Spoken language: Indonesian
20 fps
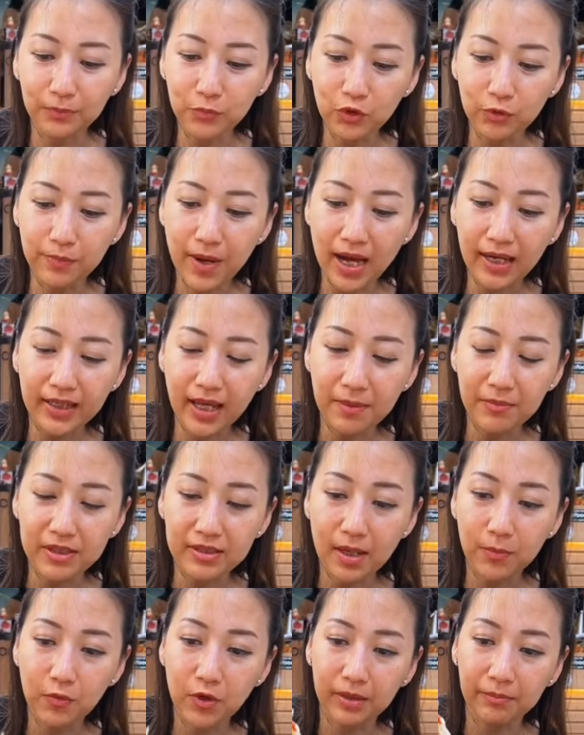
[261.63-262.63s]
mukbang ya,
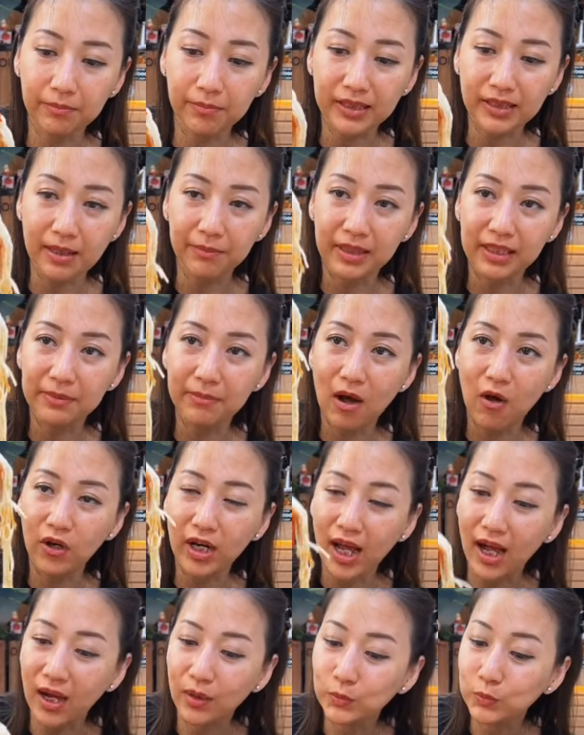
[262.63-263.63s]
bisa buat 4 sampai 5 orang.